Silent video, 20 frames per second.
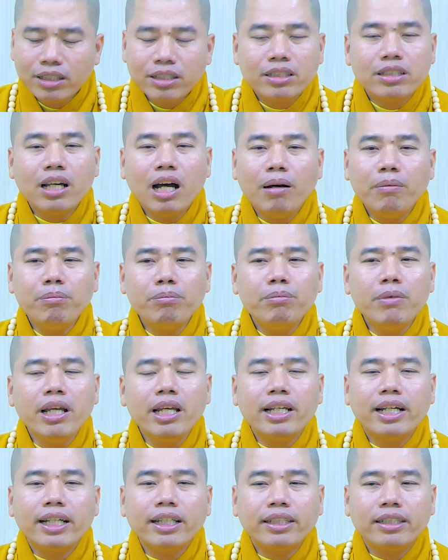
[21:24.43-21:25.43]
sớm
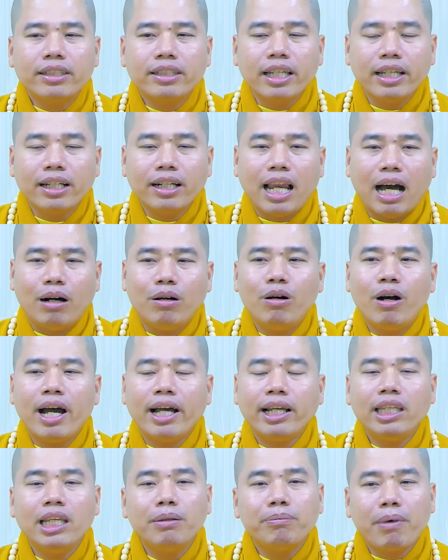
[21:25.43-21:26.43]
đi cái chuyện lão
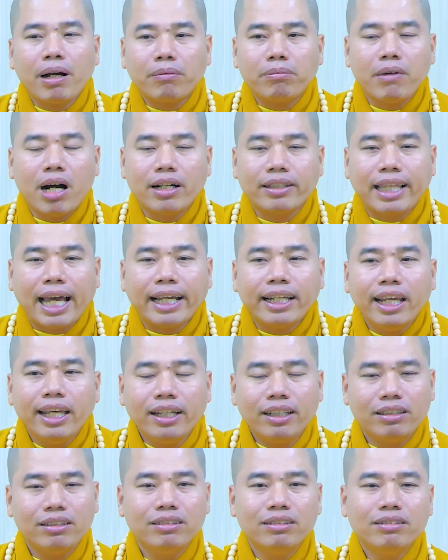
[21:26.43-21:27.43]
hóa như mắt mờ tay
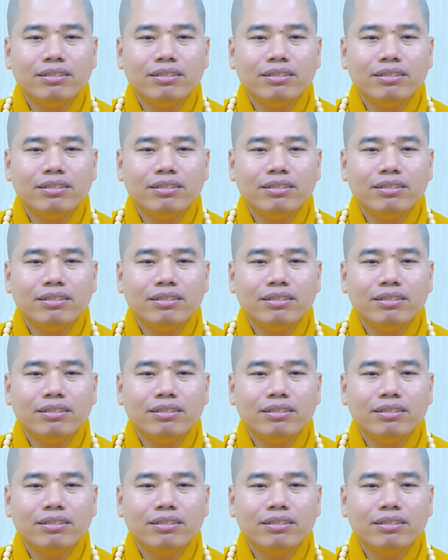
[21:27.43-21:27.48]
điếc